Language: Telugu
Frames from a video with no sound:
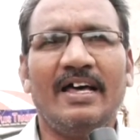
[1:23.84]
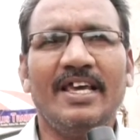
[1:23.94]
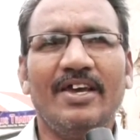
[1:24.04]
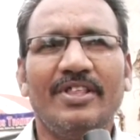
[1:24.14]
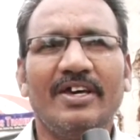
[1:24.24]

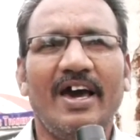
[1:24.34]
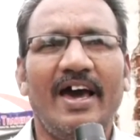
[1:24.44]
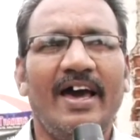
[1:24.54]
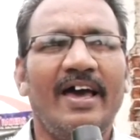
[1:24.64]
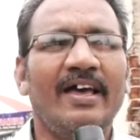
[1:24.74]

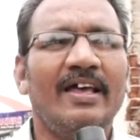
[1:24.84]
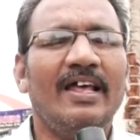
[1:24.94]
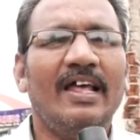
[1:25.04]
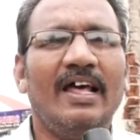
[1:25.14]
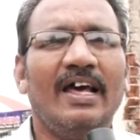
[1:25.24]
అదేవిధంగా
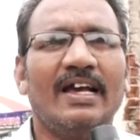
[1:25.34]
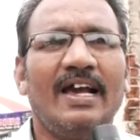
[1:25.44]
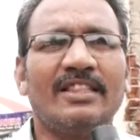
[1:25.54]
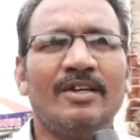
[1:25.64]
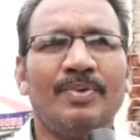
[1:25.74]

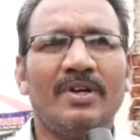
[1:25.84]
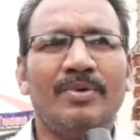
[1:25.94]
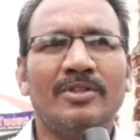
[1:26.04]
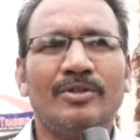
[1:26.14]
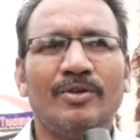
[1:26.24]
గత
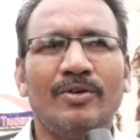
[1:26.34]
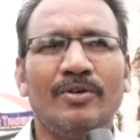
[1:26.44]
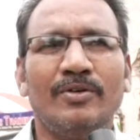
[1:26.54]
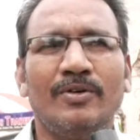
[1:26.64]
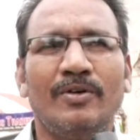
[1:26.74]

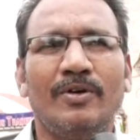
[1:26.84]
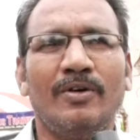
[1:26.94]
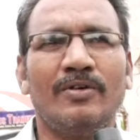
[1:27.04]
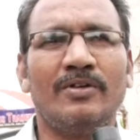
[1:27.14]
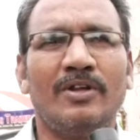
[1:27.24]

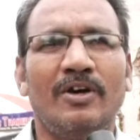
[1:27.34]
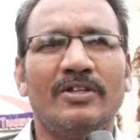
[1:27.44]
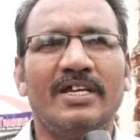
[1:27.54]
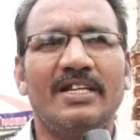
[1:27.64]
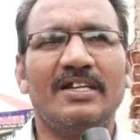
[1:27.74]
ప్రభుత్వంలో
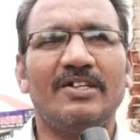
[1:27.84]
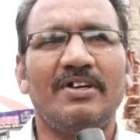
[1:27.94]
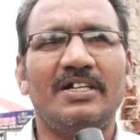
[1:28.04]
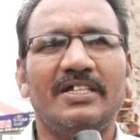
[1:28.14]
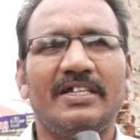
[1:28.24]

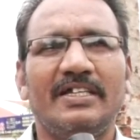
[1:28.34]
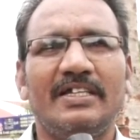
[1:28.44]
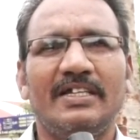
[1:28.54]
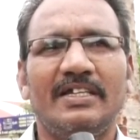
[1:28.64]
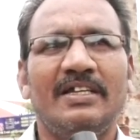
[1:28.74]
జరిగినటువంటి
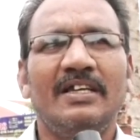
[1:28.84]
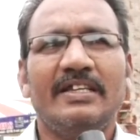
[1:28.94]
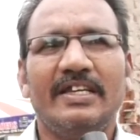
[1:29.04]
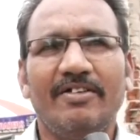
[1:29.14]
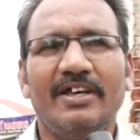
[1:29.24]

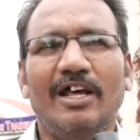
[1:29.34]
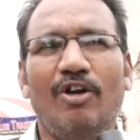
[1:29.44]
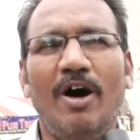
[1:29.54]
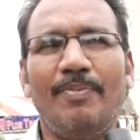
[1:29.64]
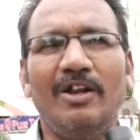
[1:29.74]
ఏమైనా
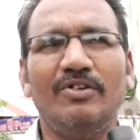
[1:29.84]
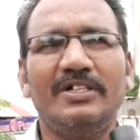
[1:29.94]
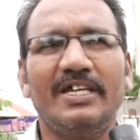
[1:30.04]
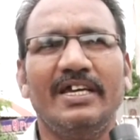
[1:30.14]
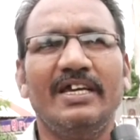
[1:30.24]
లోపాలు
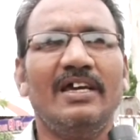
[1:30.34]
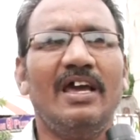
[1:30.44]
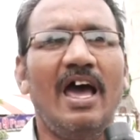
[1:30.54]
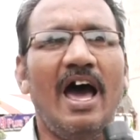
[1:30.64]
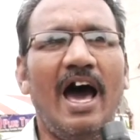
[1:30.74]
ఉంటే
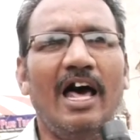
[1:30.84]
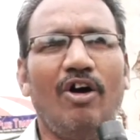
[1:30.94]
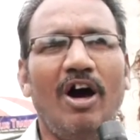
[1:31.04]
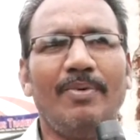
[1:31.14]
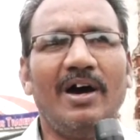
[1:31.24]
ఆ
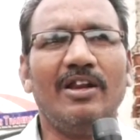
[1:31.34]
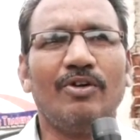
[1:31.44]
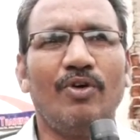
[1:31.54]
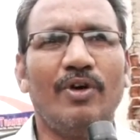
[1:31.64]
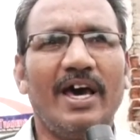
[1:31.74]
లోపాలు
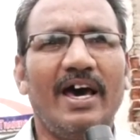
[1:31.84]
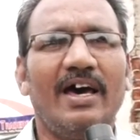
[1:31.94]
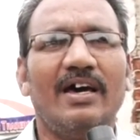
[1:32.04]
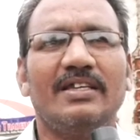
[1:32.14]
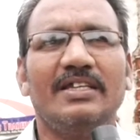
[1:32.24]
కూడా
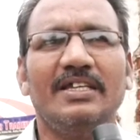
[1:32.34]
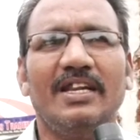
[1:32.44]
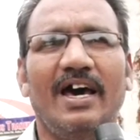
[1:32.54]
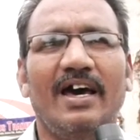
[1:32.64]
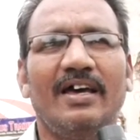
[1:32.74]
ఈయన